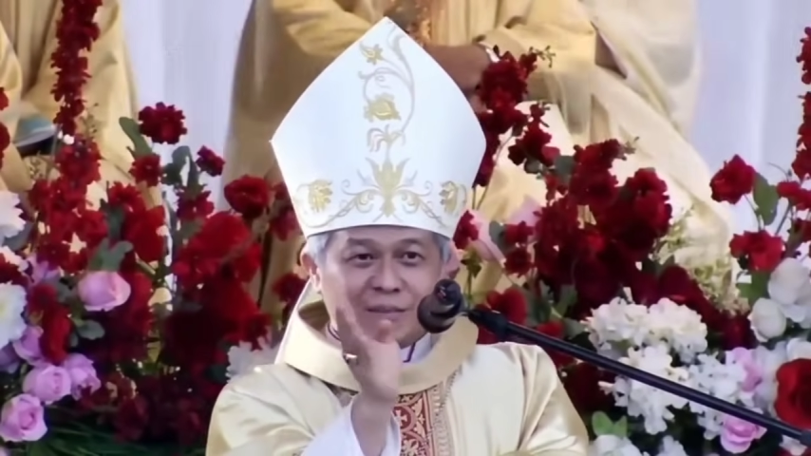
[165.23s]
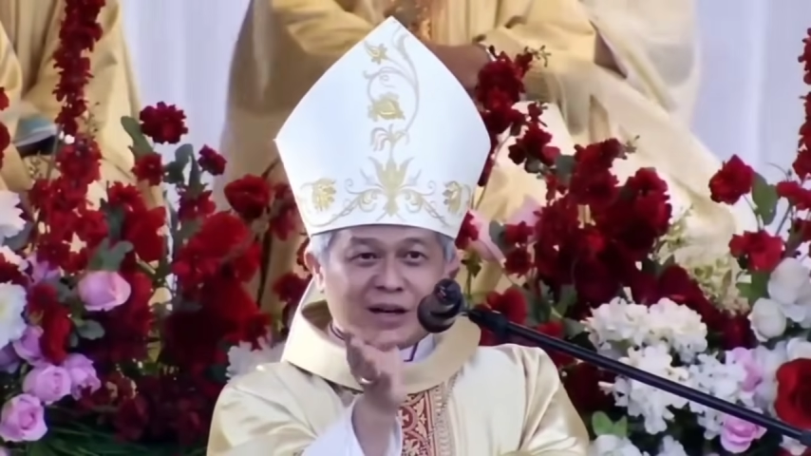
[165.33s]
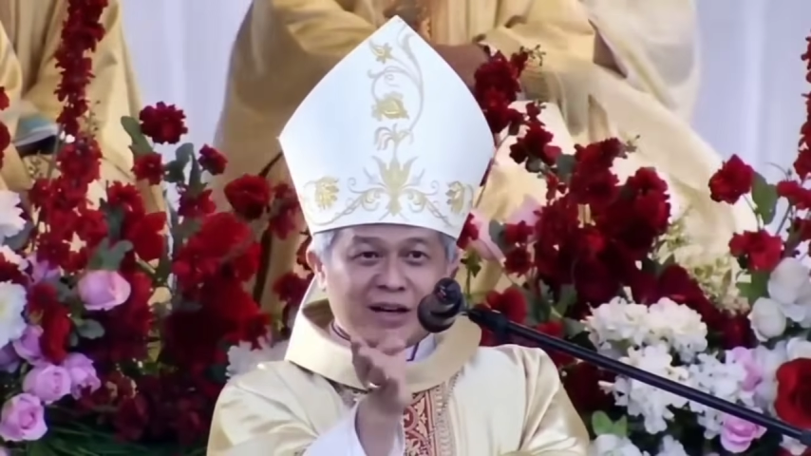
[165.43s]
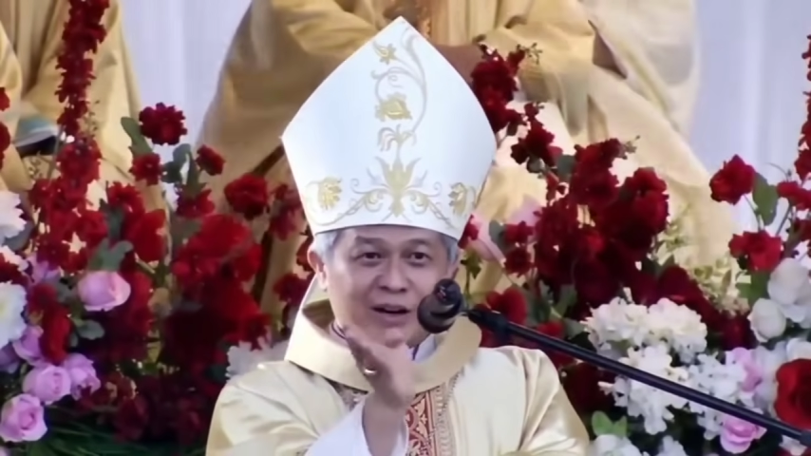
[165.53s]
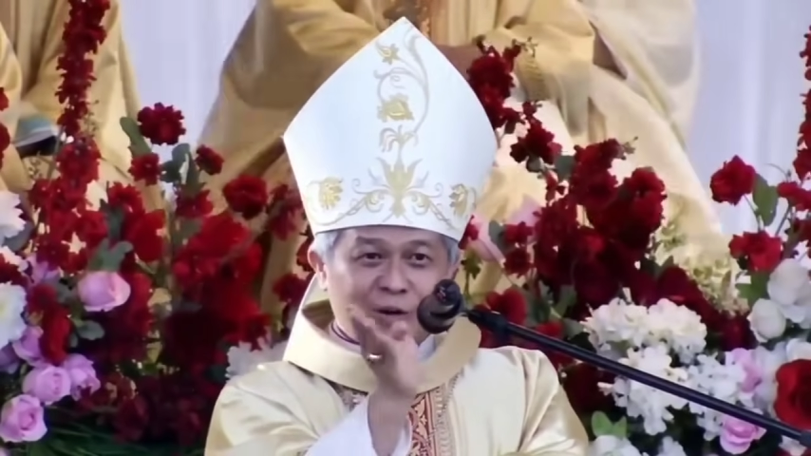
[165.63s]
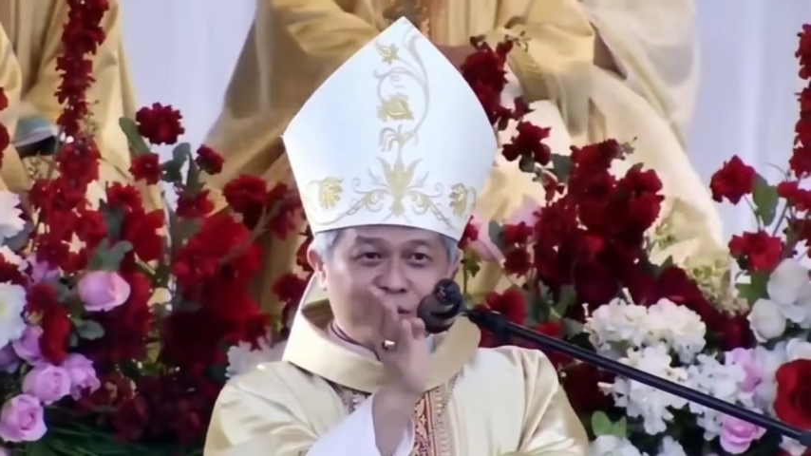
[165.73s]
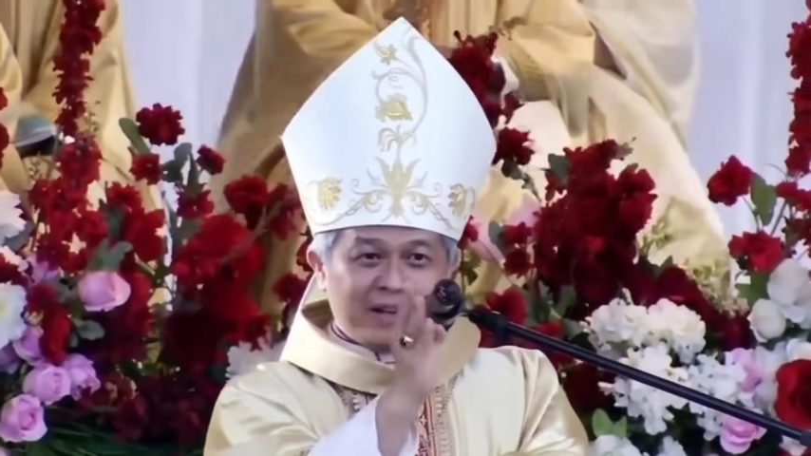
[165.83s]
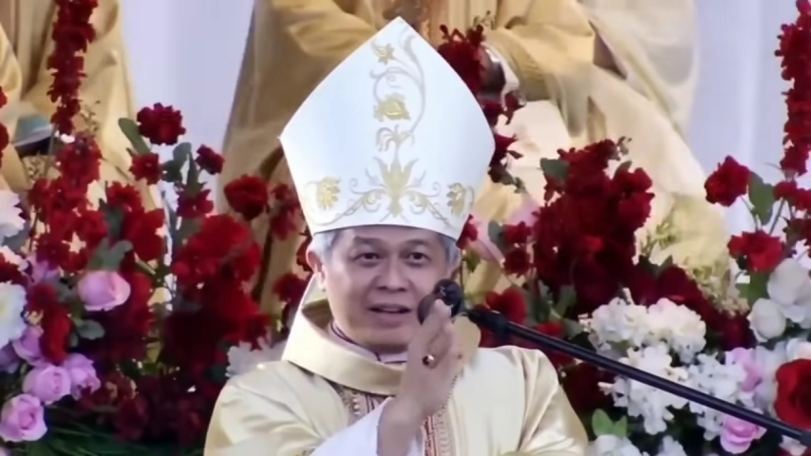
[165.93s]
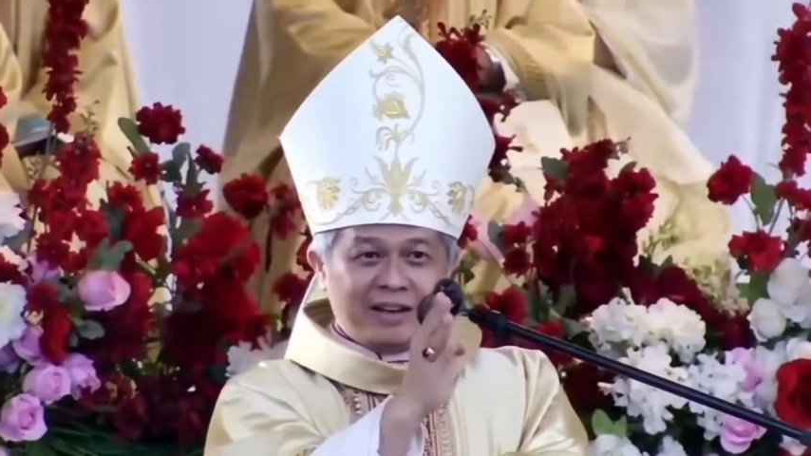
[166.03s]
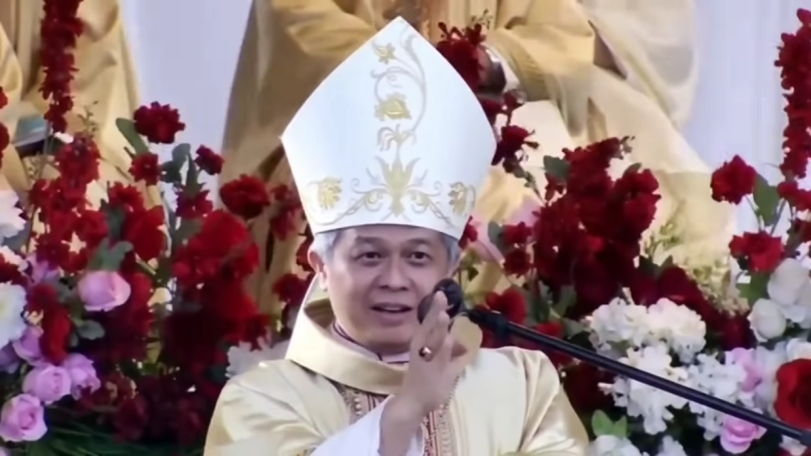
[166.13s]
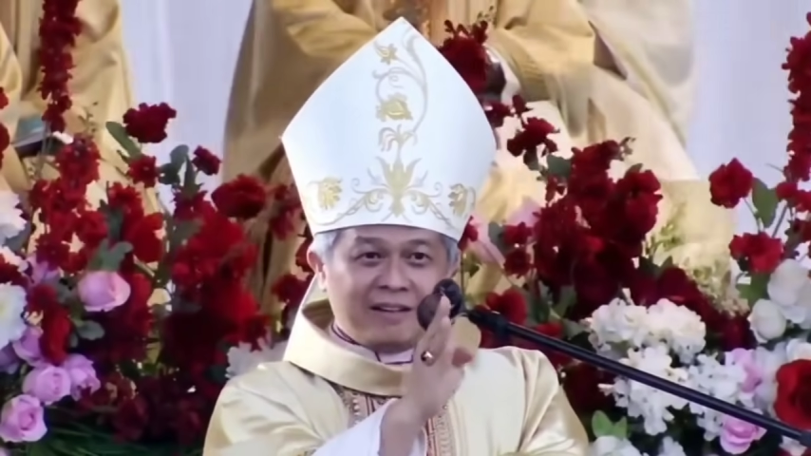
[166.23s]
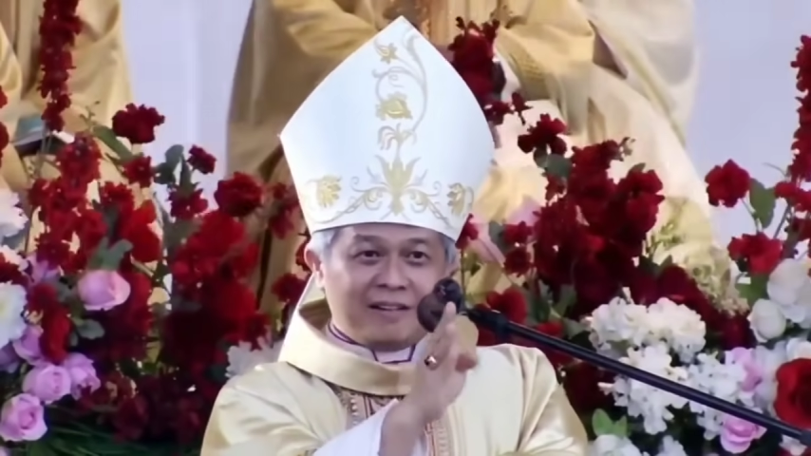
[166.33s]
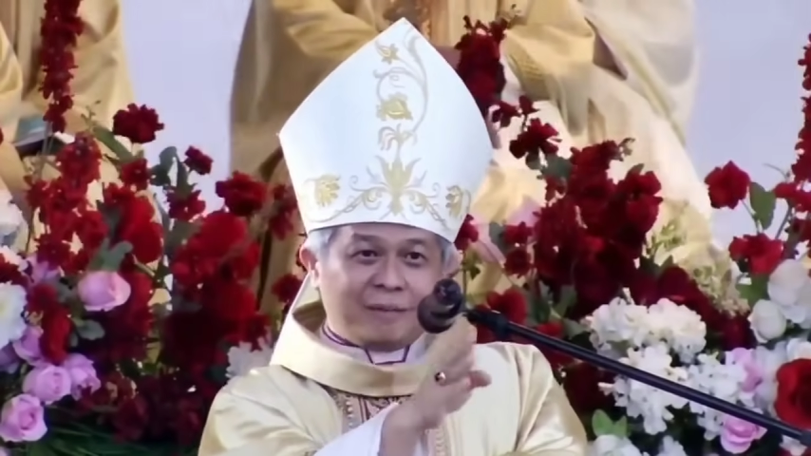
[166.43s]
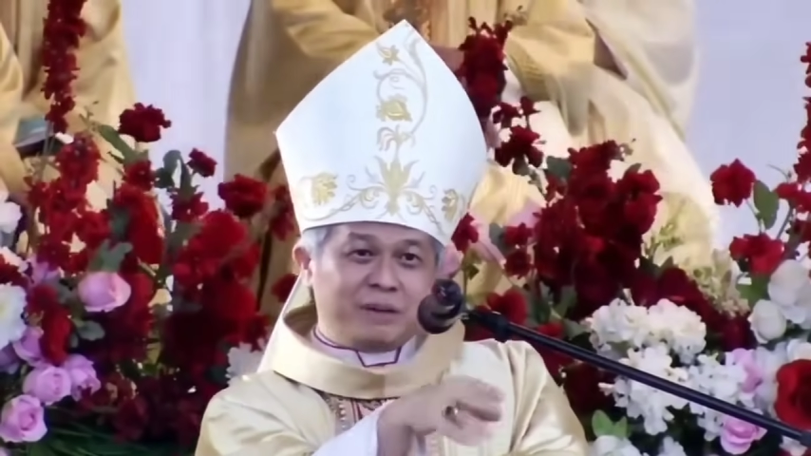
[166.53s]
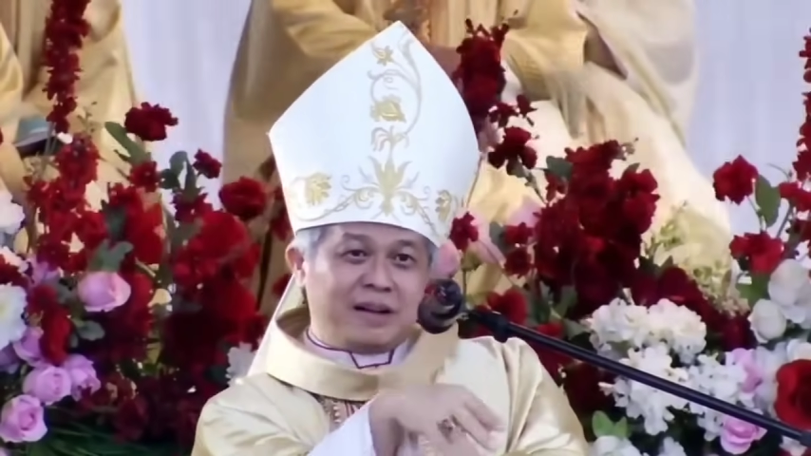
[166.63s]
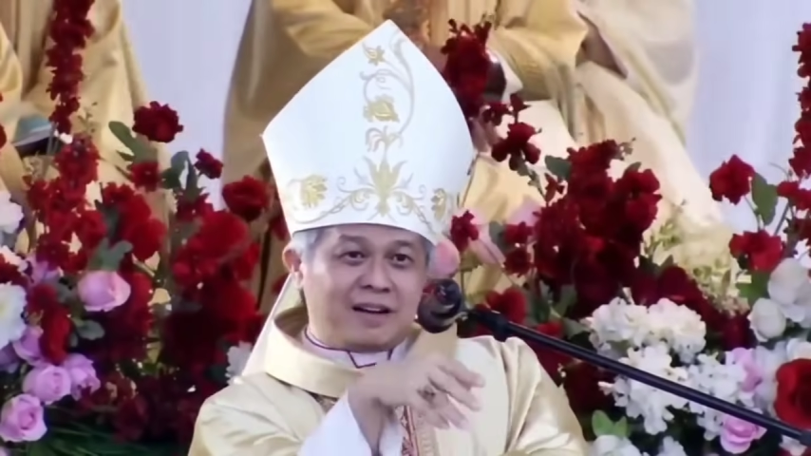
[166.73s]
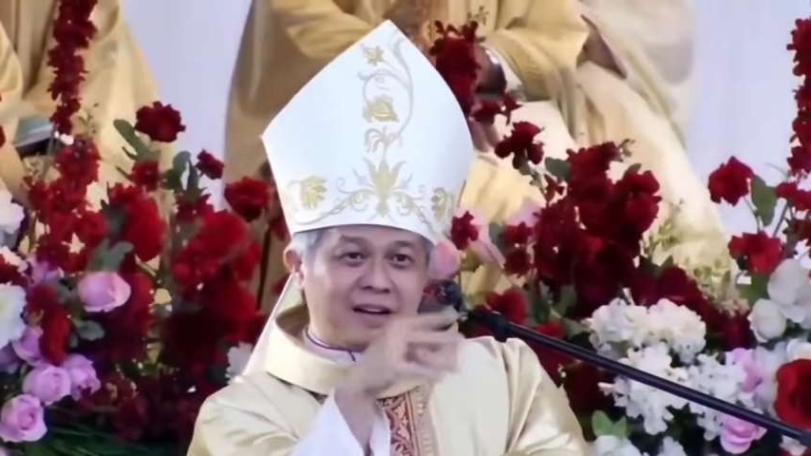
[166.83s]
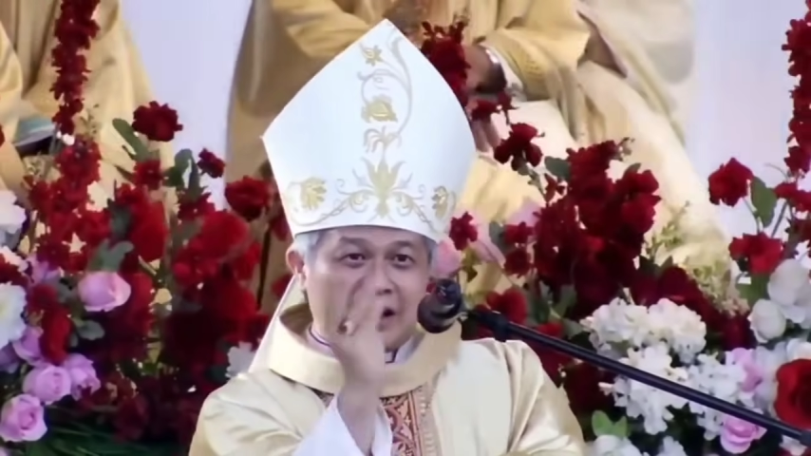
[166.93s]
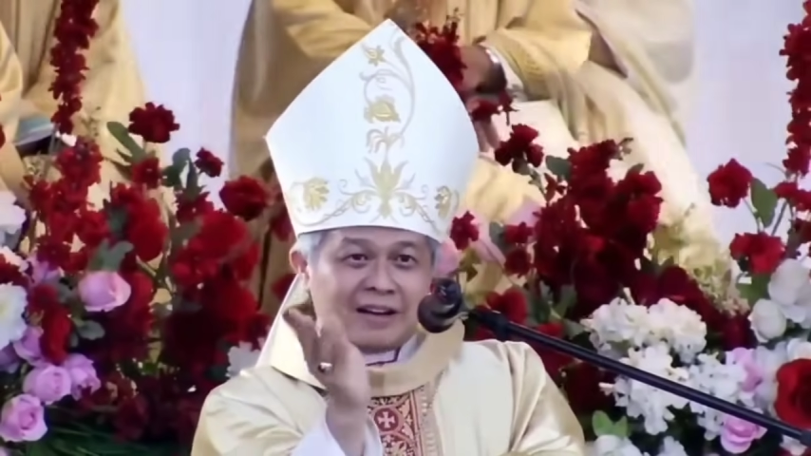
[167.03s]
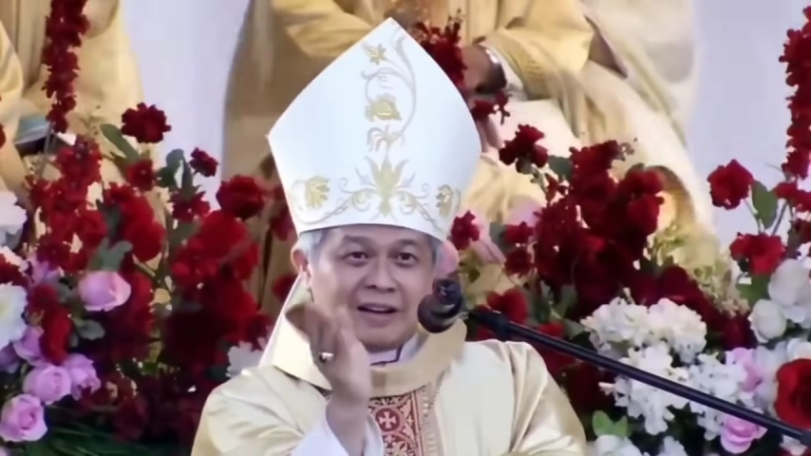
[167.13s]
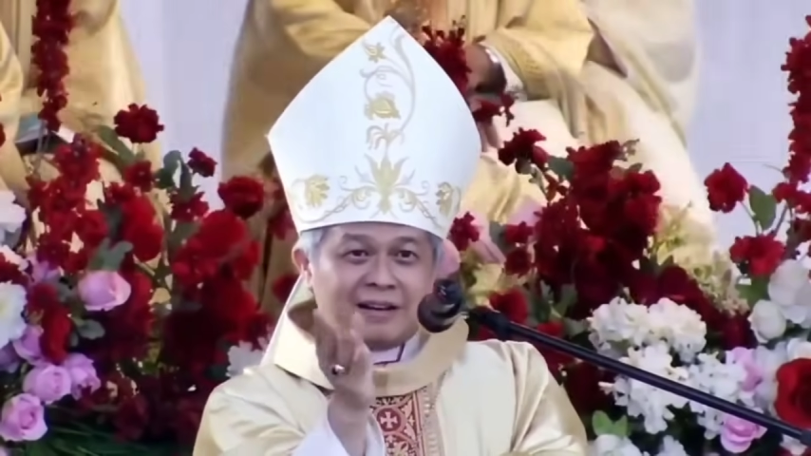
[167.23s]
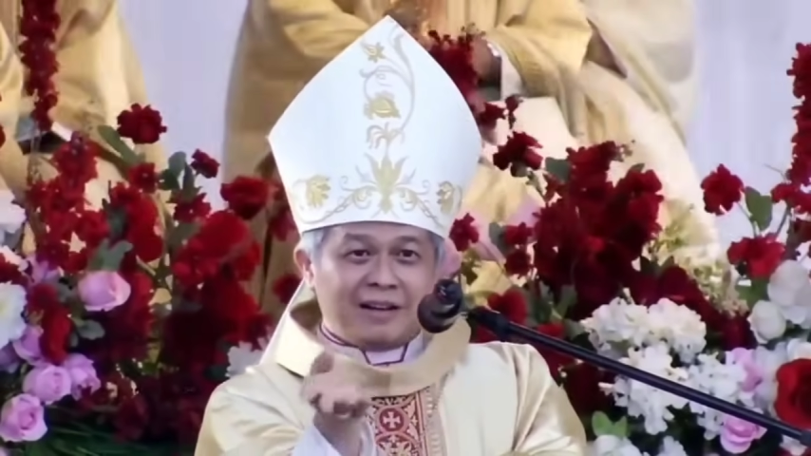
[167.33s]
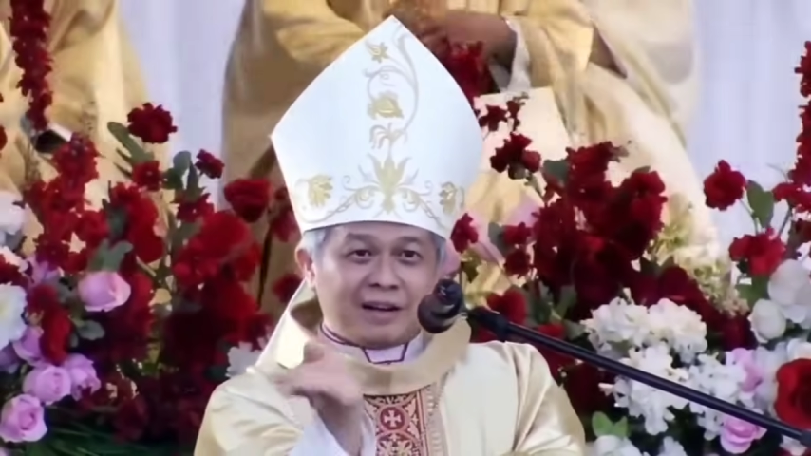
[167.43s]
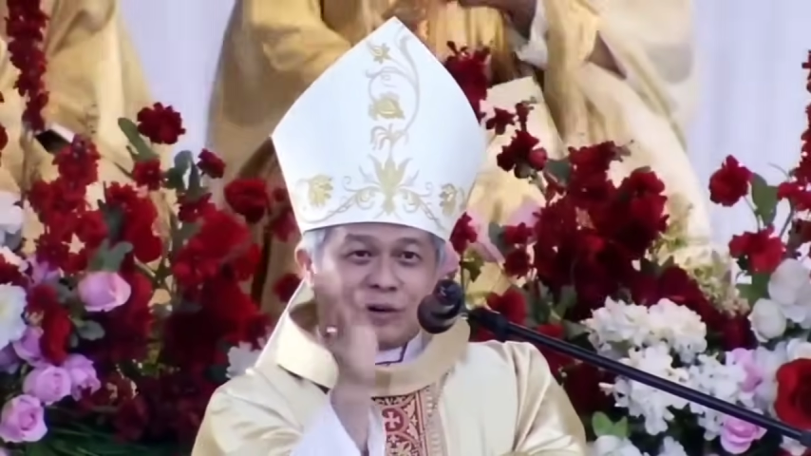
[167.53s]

Maka kalau di kiri, dia pindah ke kanan.